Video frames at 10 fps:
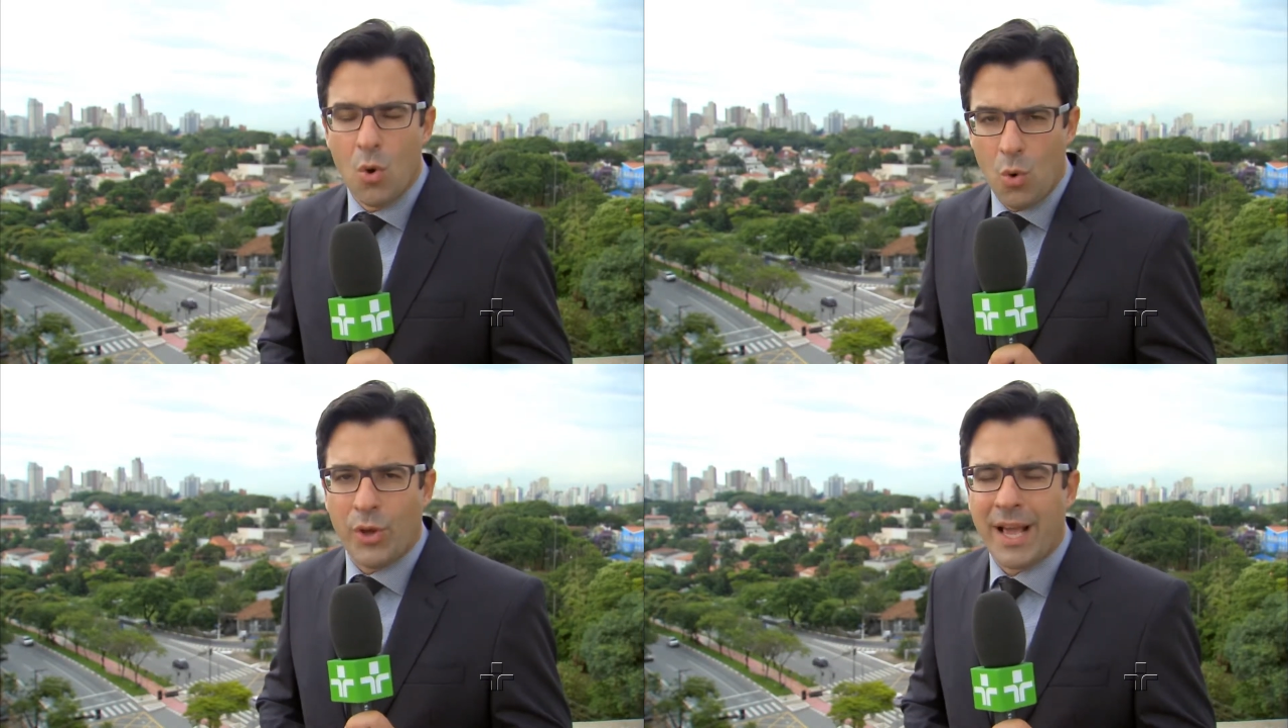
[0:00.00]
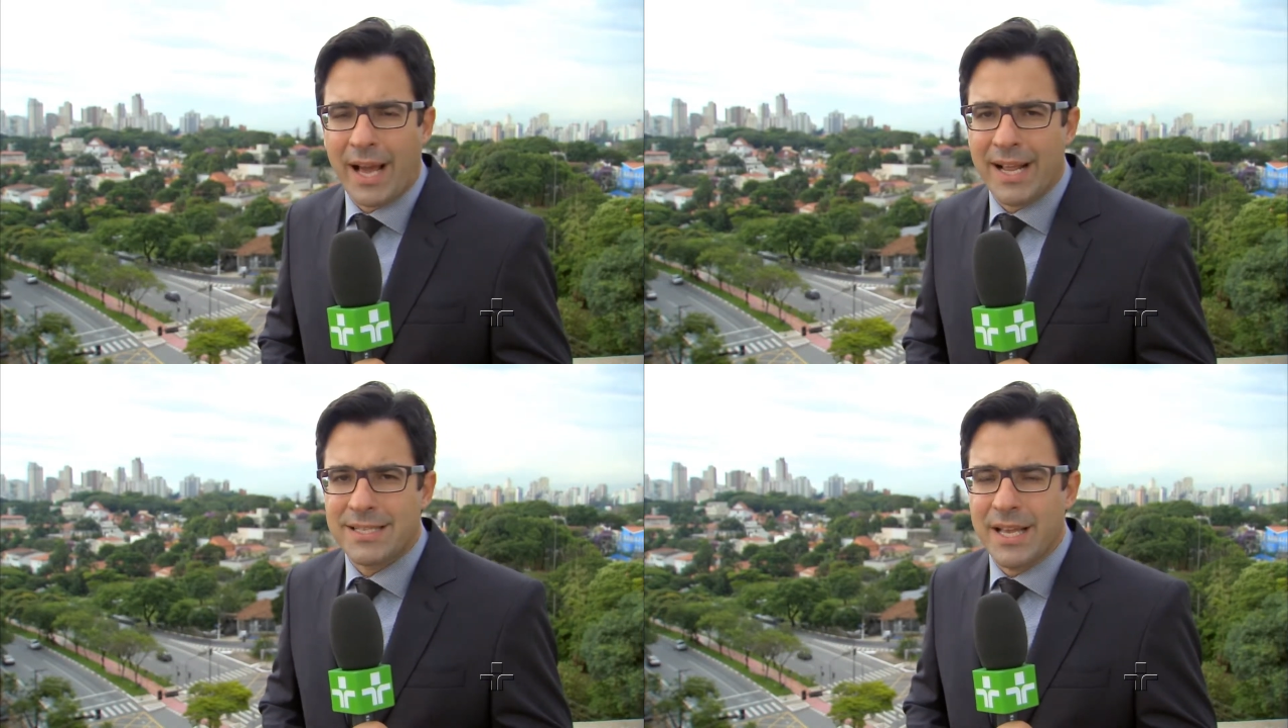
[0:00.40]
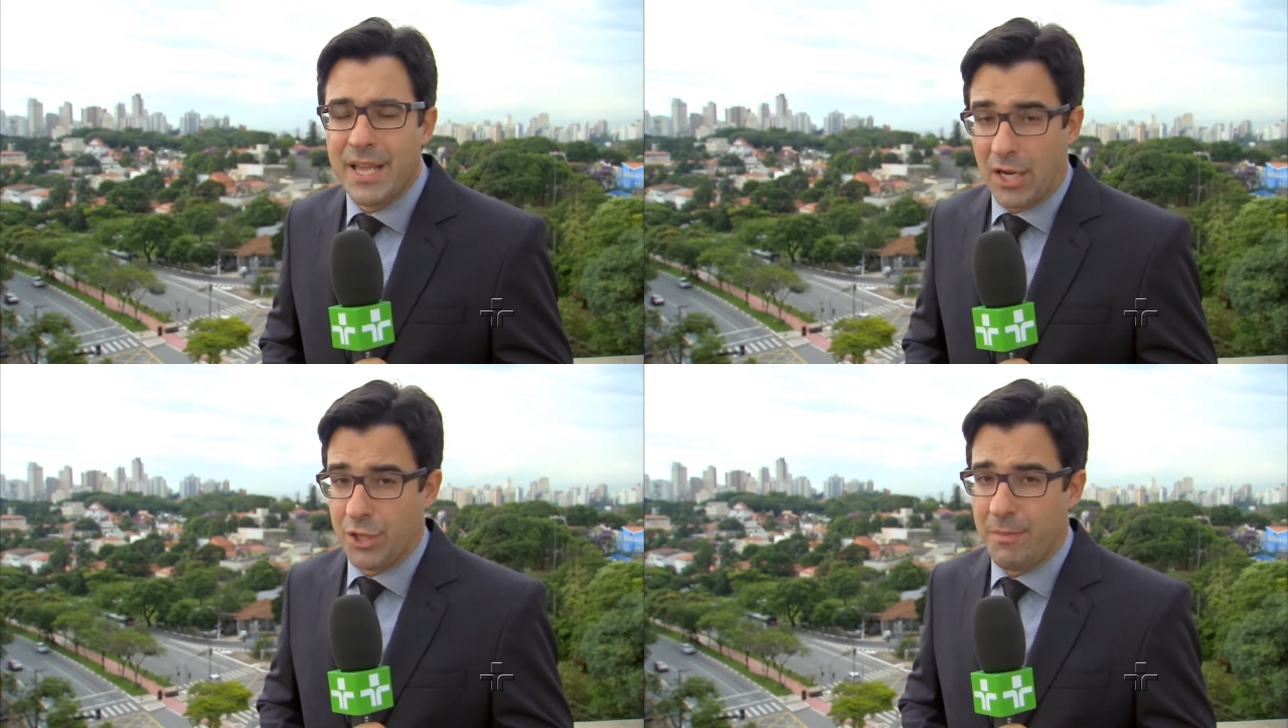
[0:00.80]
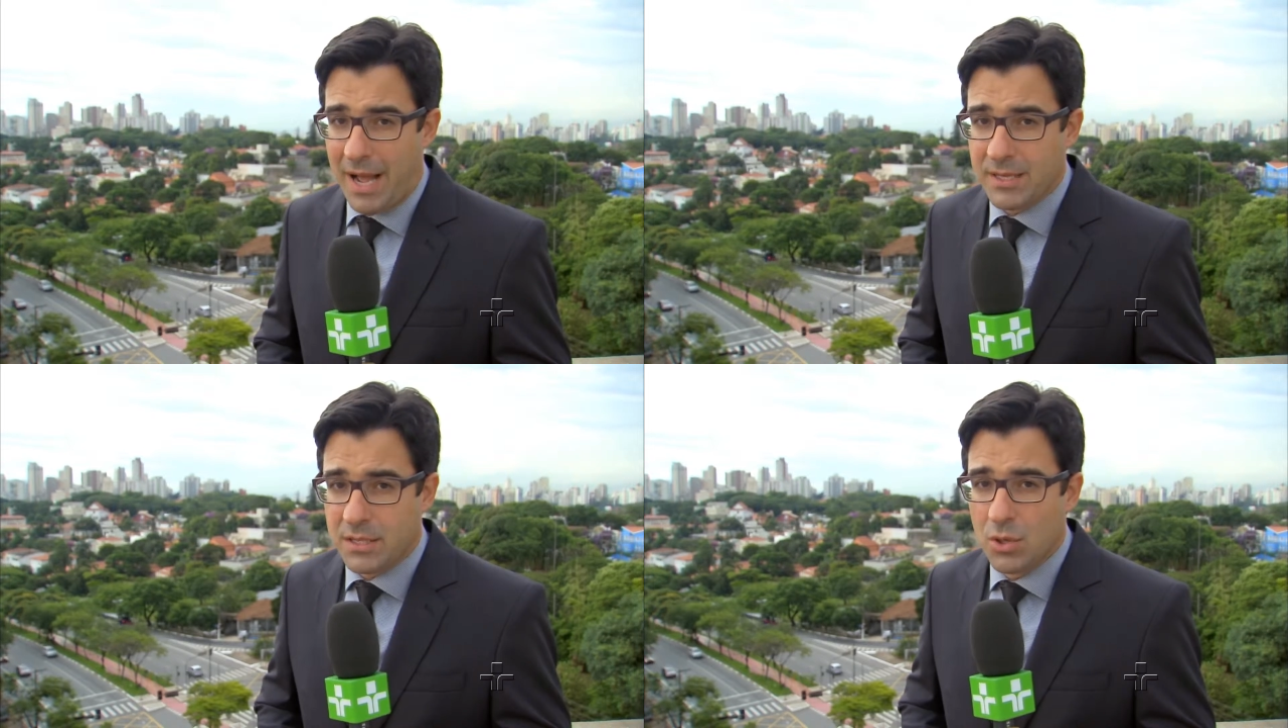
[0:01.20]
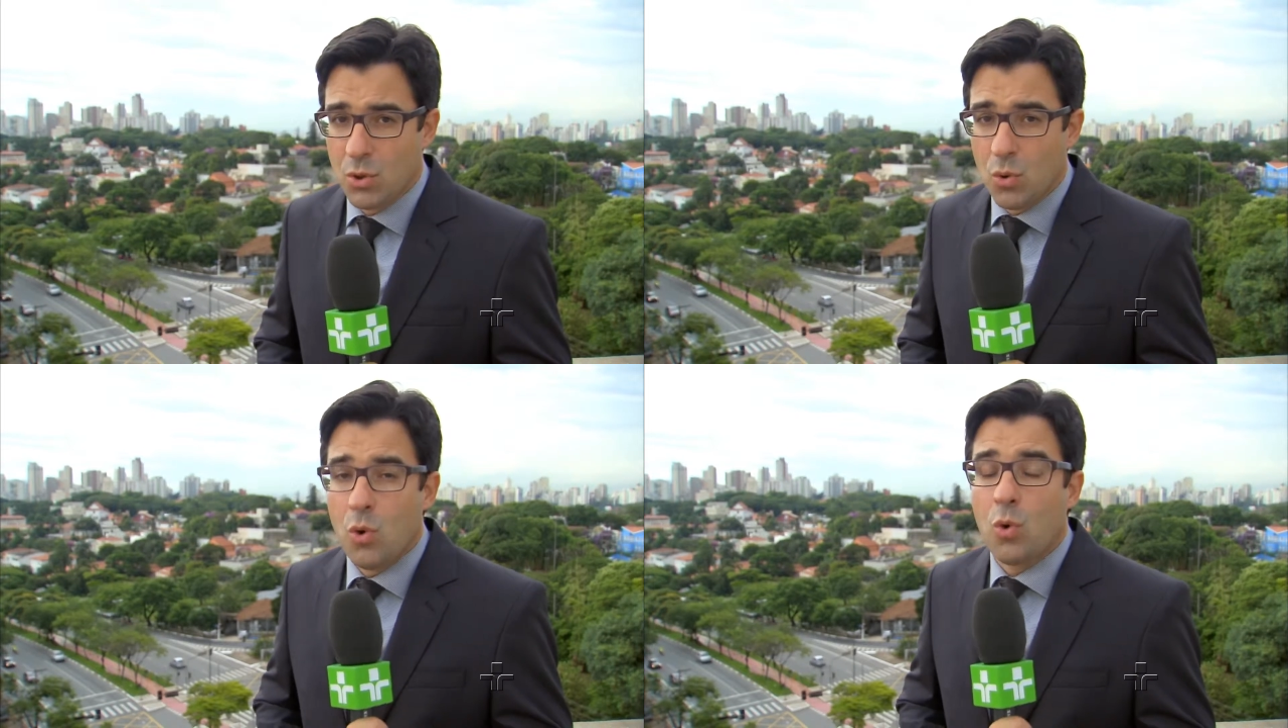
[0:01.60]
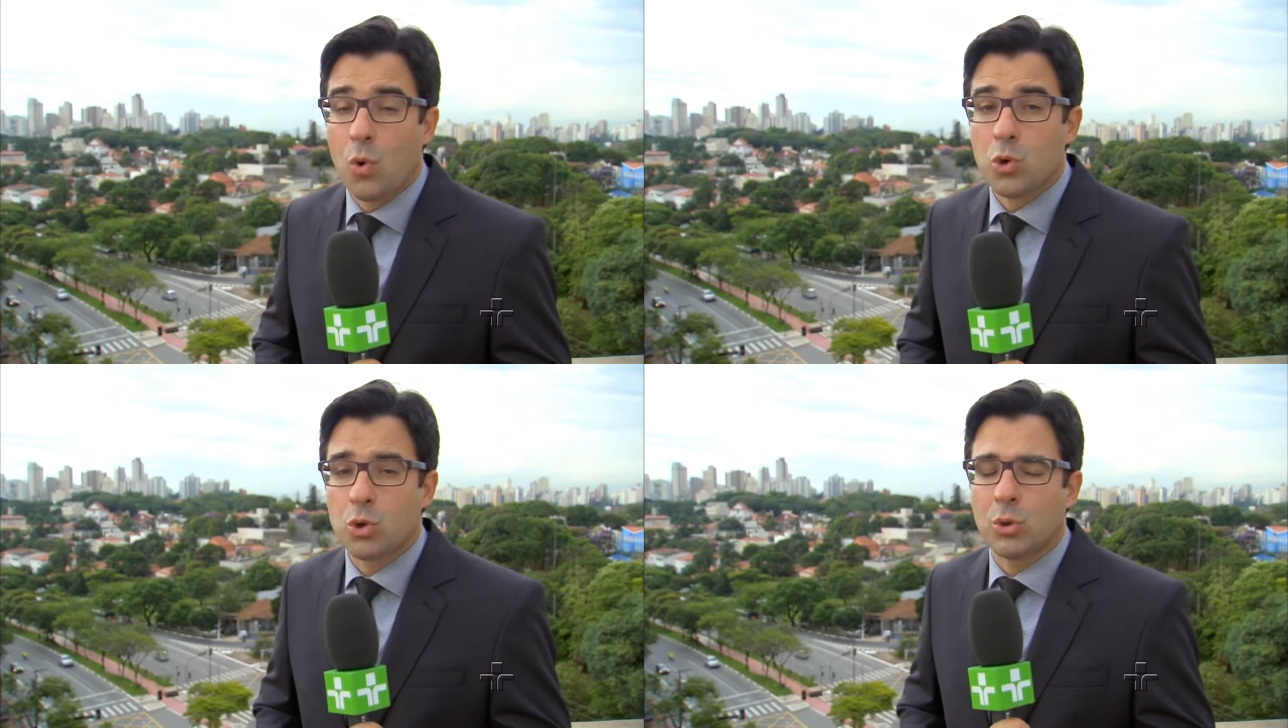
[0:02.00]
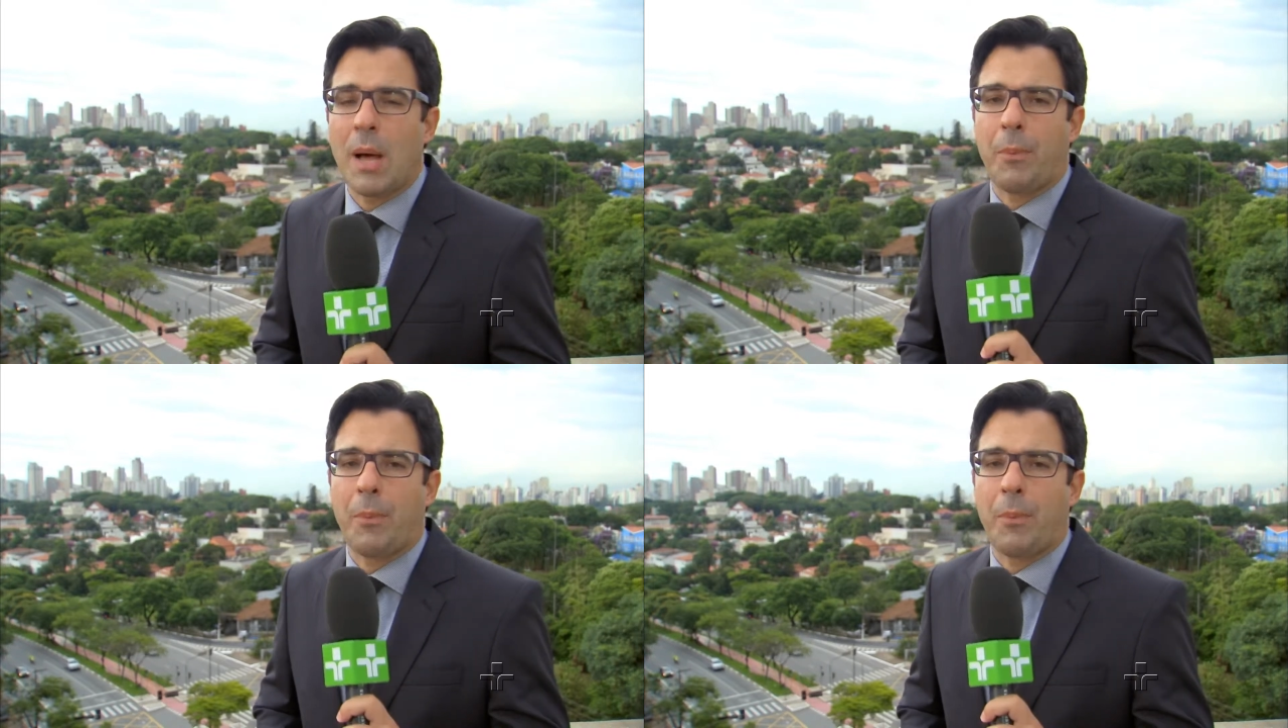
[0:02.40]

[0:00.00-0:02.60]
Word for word: o que encareceria demais o custo da